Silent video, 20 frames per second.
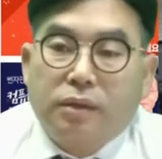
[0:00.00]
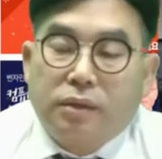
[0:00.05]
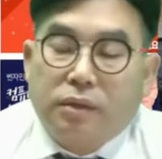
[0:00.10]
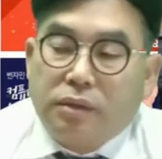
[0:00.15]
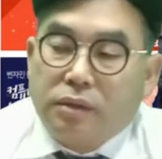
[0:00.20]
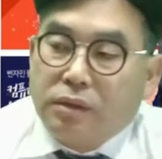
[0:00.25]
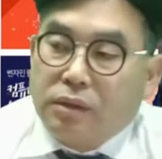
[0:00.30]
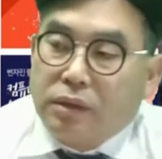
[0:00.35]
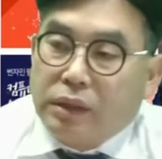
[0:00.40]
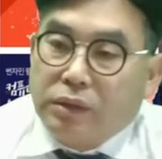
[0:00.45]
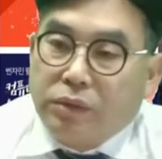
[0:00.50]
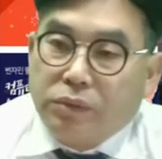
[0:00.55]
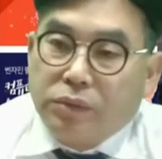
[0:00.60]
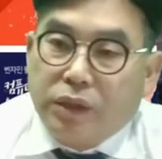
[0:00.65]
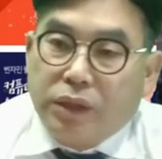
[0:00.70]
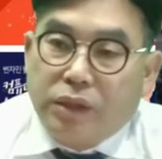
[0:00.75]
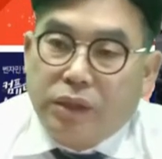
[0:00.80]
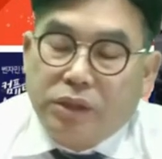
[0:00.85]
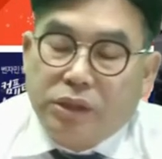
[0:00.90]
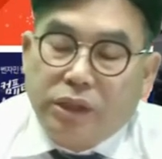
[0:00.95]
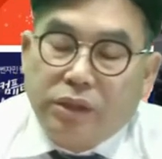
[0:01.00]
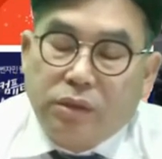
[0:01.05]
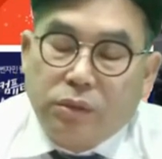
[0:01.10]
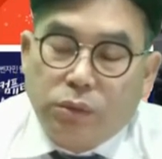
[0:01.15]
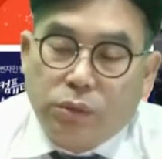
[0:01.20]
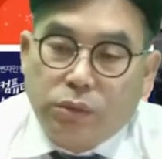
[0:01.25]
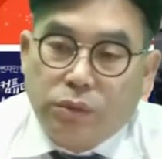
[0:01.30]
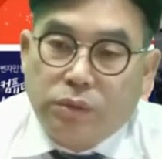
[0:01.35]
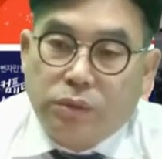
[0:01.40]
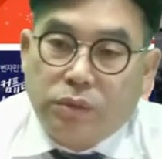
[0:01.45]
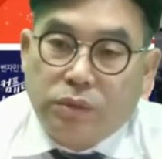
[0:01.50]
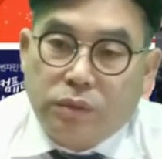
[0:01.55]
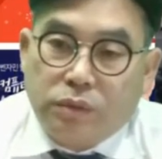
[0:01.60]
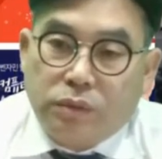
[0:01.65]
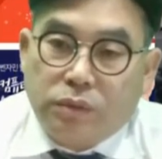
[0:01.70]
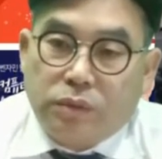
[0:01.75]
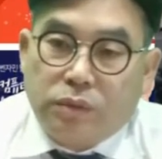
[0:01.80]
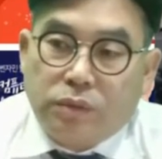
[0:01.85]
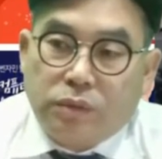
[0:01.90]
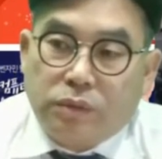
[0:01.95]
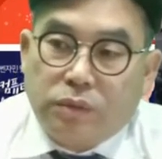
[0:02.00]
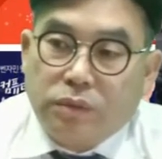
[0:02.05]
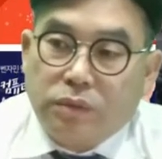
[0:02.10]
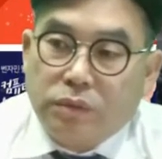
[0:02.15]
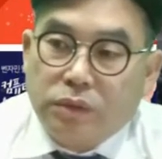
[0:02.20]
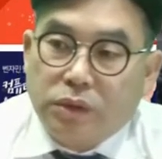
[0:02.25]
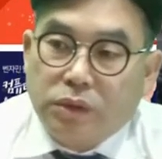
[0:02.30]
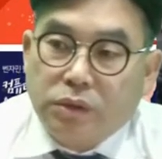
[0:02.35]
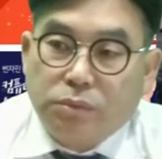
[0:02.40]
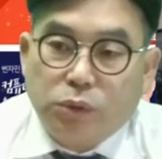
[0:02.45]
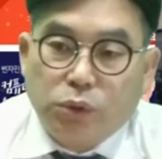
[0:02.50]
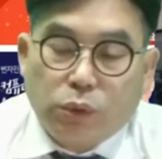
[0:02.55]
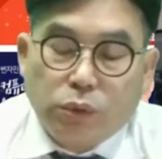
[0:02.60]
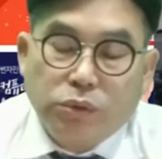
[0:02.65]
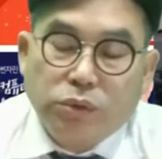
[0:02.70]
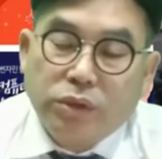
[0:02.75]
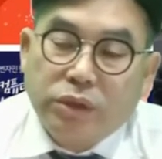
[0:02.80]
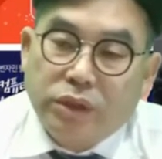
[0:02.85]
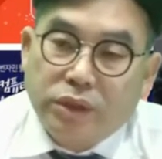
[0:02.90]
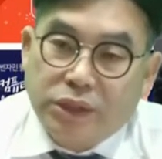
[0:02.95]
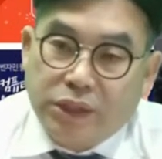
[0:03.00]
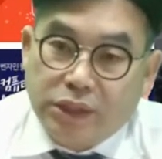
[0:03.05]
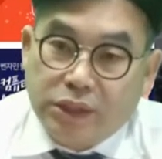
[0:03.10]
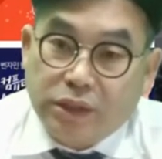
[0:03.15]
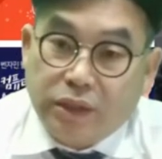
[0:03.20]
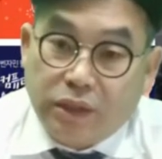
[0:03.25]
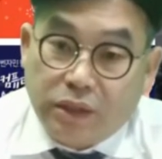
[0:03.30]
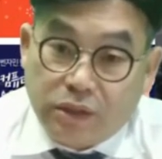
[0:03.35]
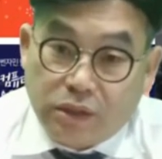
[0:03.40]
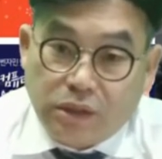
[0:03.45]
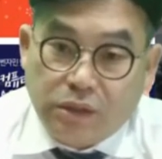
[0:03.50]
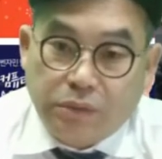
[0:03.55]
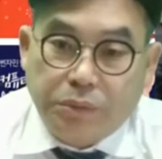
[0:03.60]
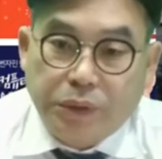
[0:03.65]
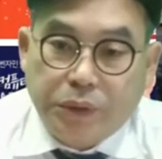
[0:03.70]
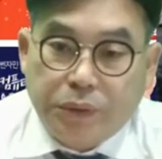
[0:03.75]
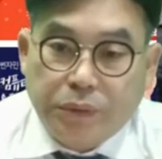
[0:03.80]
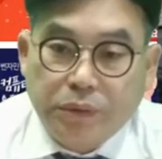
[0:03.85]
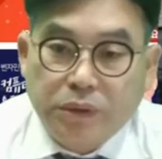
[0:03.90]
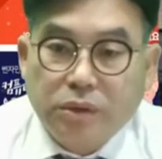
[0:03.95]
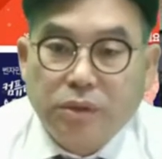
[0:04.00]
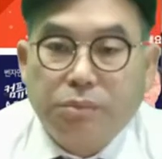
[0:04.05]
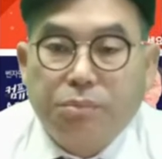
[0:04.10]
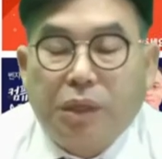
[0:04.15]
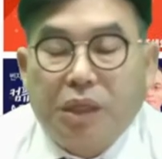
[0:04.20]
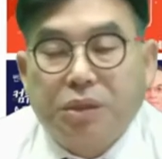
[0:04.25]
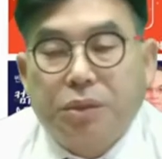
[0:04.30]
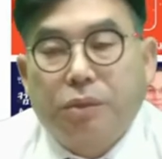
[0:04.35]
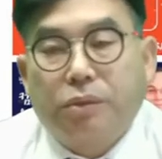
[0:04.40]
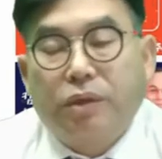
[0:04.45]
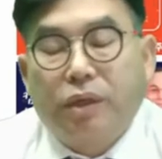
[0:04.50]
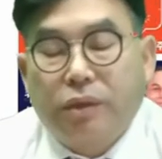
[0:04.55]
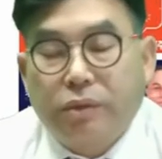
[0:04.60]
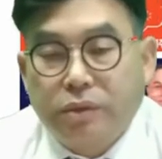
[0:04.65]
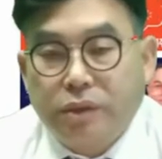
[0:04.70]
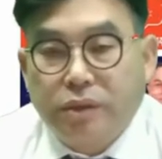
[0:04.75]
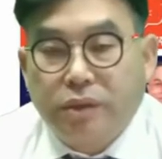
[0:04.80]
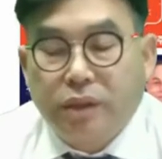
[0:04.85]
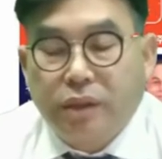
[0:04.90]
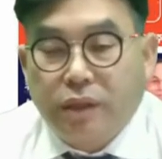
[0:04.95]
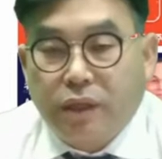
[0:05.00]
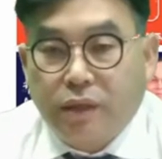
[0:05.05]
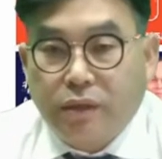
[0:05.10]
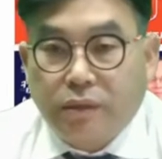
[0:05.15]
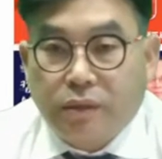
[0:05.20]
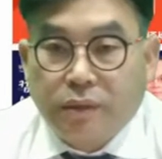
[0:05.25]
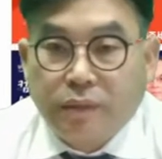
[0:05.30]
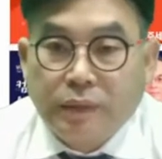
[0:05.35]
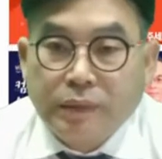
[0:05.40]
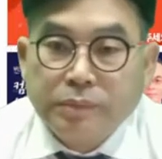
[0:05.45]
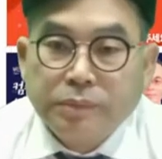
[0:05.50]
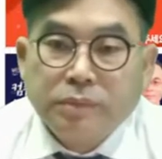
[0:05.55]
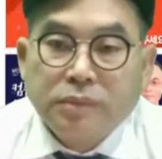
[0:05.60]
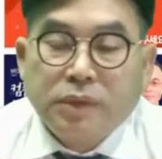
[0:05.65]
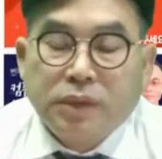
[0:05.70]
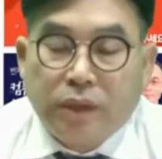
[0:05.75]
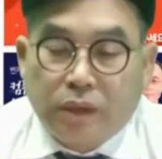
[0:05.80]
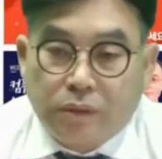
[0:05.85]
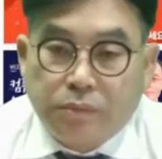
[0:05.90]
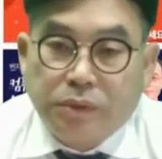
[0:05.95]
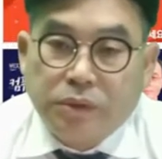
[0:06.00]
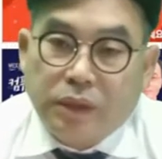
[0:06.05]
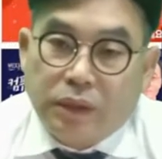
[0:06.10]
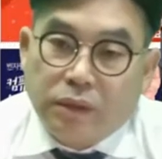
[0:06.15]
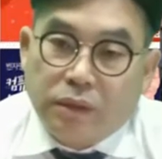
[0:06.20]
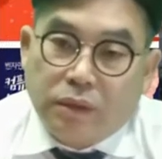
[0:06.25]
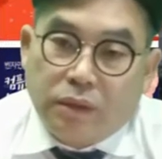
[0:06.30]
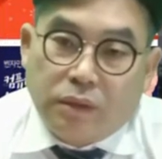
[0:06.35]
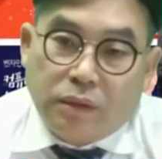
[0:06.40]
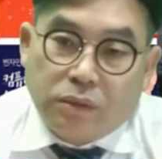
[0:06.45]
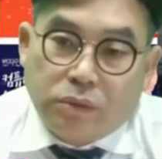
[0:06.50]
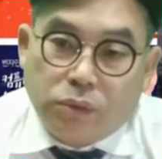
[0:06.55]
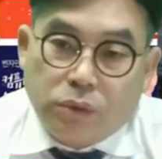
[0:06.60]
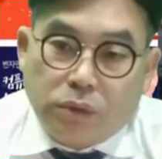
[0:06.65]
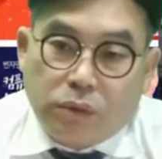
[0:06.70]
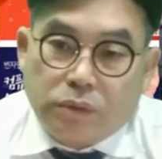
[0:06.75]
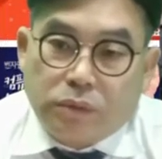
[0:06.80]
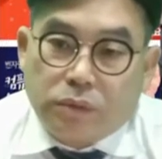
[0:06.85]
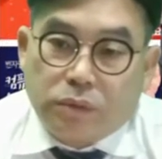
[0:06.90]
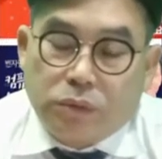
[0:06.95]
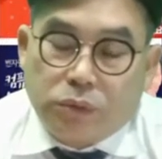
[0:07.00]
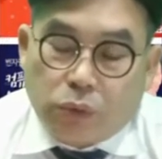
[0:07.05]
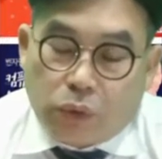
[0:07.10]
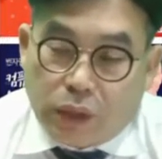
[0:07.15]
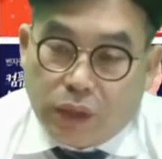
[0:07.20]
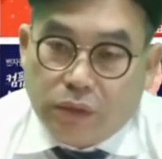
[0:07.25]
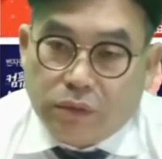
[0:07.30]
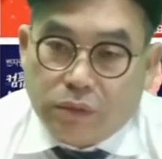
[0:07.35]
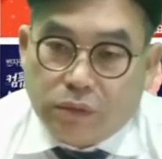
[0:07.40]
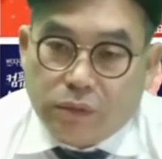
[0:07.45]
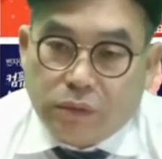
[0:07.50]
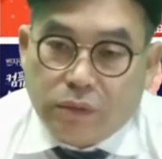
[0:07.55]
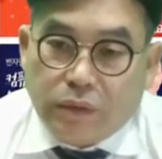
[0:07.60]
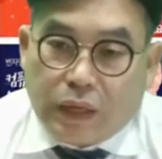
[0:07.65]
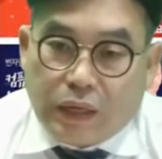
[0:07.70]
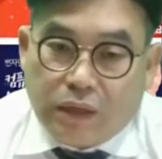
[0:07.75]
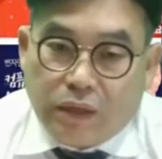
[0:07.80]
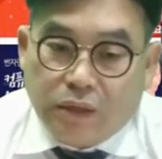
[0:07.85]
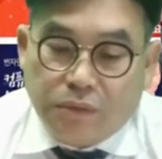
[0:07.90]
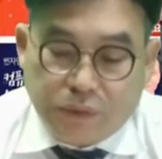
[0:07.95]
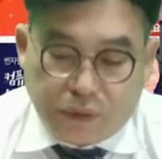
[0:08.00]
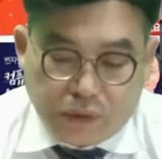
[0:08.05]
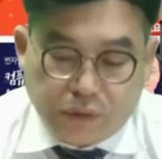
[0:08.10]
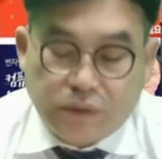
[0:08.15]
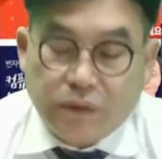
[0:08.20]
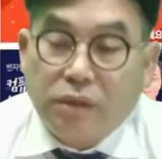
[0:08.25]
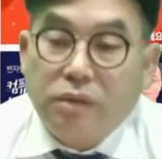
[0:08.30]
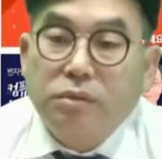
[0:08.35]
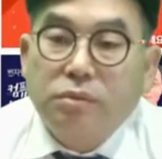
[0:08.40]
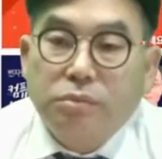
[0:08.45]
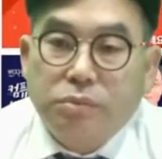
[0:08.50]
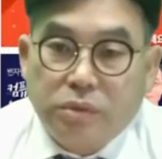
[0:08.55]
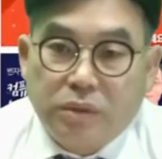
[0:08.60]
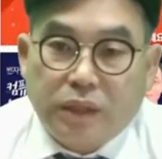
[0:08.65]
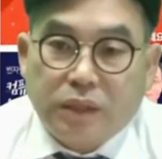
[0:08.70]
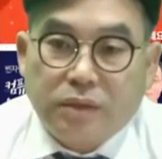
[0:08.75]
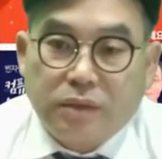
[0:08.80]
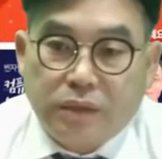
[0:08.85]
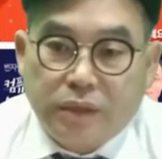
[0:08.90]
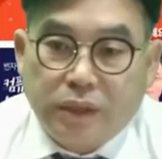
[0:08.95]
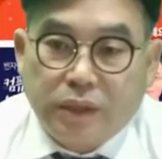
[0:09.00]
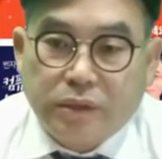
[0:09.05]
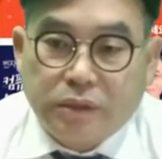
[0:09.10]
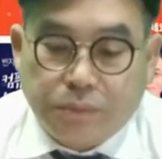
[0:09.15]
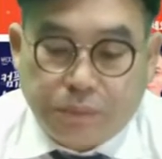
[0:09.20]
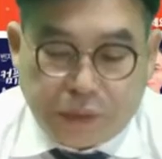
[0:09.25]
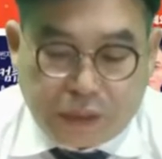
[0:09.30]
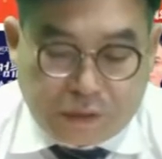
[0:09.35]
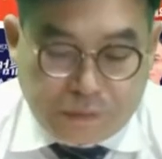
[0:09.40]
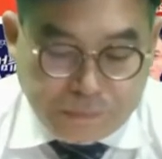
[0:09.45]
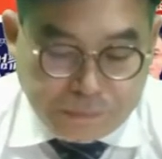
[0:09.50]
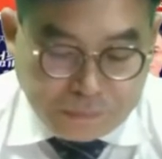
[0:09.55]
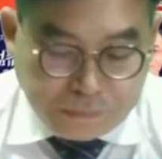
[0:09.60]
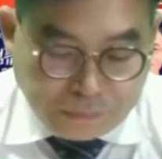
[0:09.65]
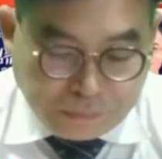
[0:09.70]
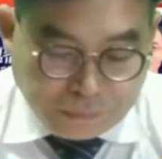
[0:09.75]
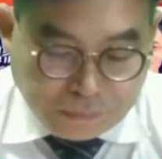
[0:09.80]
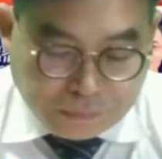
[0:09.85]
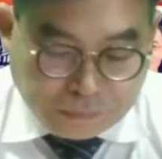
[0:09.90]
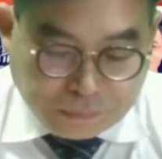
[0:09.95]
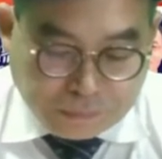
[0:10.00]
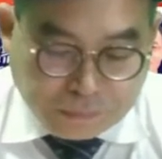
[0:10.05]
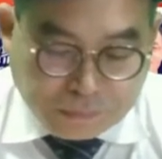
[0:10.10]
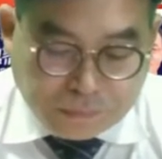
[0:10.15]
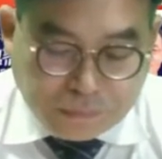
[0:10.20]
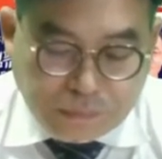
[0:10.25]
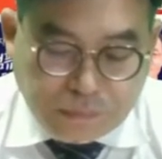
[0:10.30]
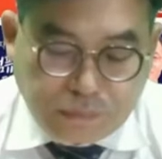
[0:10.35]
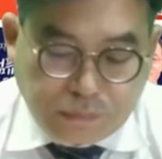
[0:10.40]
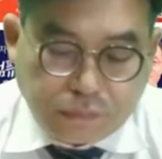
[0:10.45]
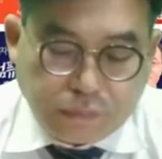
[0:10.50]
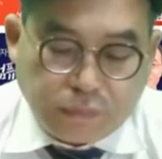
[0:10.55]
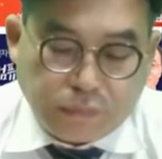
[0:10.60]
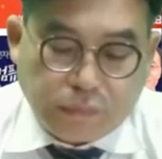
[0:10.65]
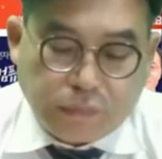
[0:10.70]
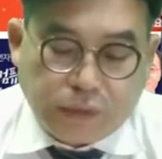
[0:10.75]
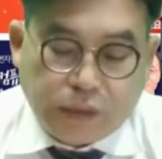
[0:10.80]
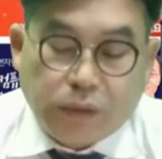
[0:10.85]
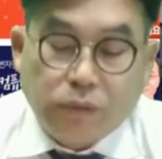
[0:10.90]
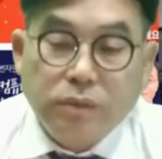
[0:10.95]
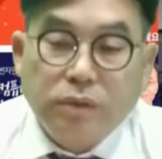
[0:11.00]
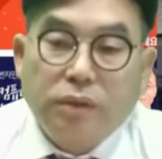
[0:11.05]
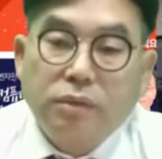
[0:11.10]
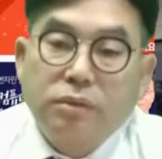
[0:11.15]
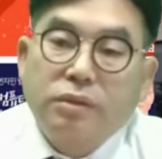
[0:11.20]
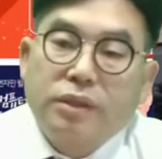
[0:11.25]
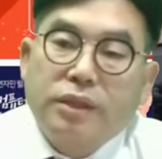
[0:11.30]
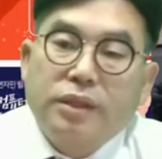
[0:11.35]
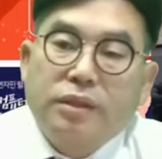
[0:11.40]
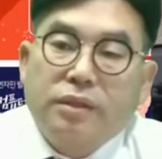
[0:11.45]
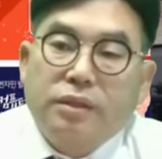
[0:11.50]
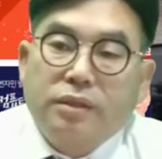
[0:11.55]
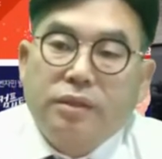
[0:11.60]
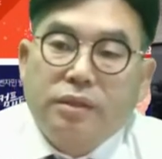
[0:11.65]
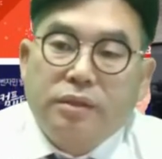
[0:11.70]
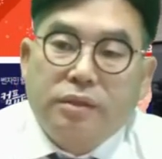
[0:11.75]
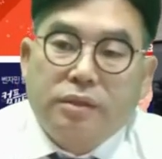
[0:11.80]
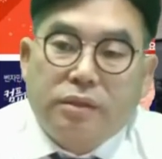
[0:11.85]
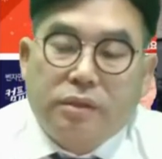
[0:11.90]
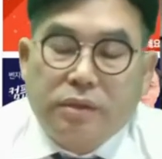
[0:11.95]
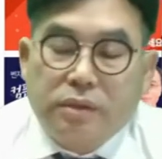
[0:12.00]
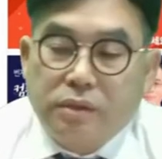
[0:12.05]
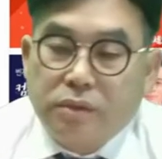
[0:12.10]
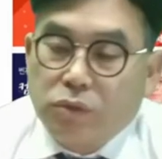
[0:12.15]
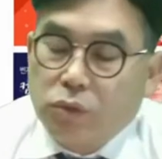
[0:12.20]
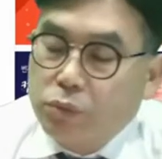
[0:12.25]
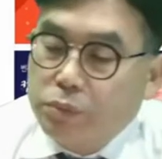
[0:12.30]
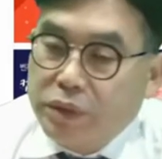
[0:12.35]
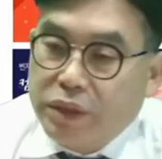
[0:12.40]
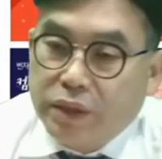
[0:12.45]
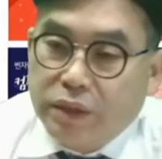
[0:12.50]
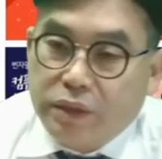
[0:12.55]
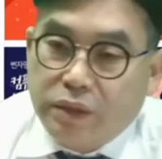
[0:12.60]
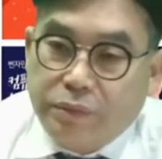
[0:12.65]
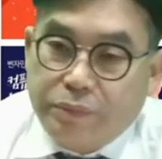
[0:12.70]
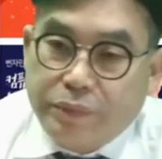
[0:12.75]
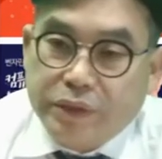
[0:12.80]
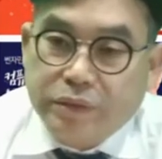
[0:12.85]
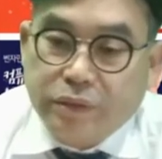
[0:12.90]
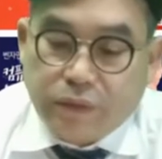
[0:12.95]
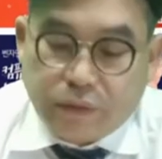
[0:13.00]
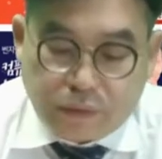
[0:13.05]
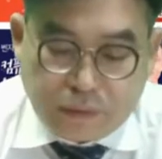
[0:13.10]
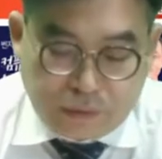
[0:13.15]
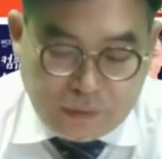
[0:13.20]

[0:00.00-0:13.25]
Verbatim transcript: 어, 안동데일리 채널이 지금 조충열 기자의 티비로 지금 방송을 하고 있으니까요, 여러분 구독, 좋아요, 알림 설정 부탁드리겠습니다. 자, 어떻게 어, 국민의힘에서